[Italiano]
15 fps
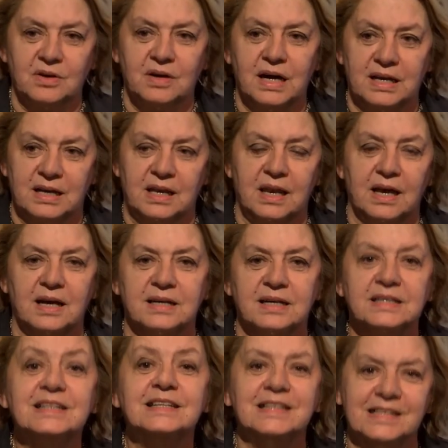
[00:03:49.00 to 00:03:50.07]

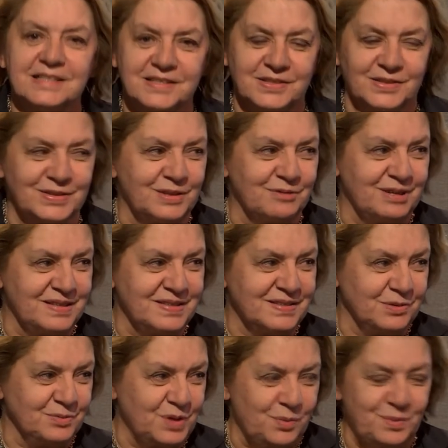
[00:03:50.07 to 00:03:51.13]
all'inizio di
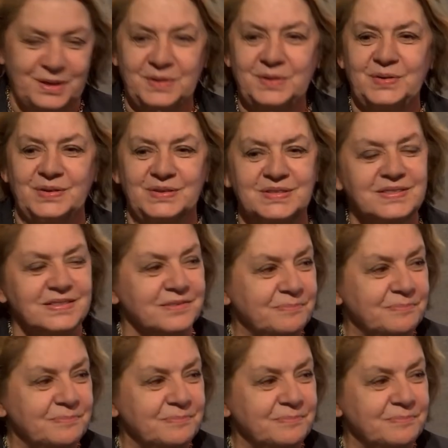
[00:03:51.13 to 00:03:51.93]
questo mio percorso.